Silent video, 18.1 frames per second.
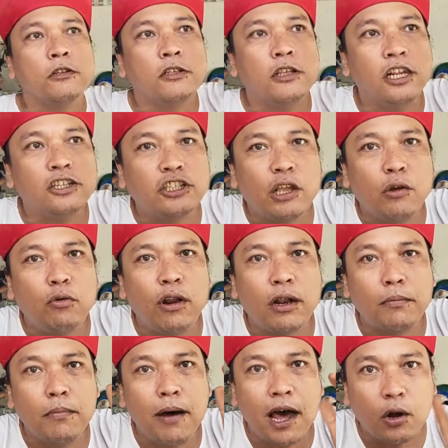Jalan C
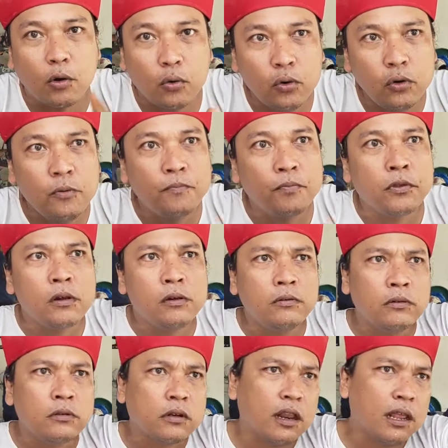Ular baru,
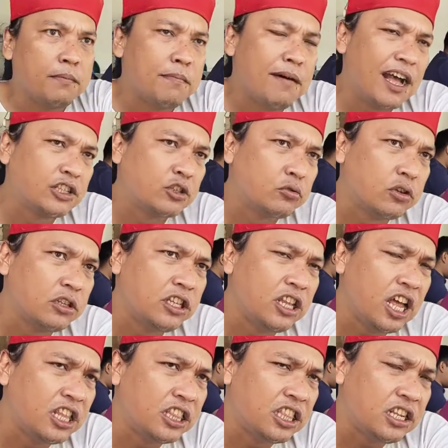kalian masuk
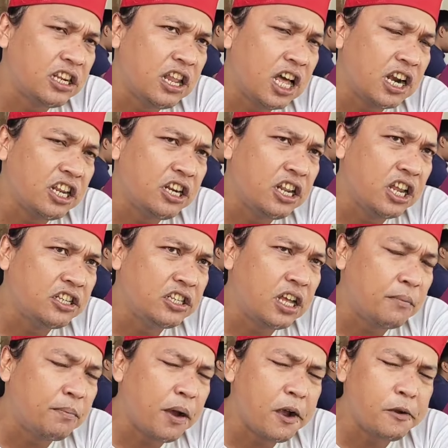dan dari,
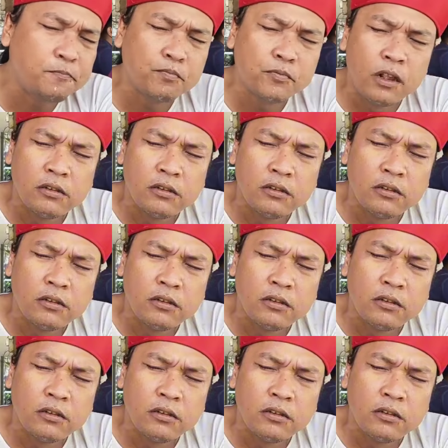apa?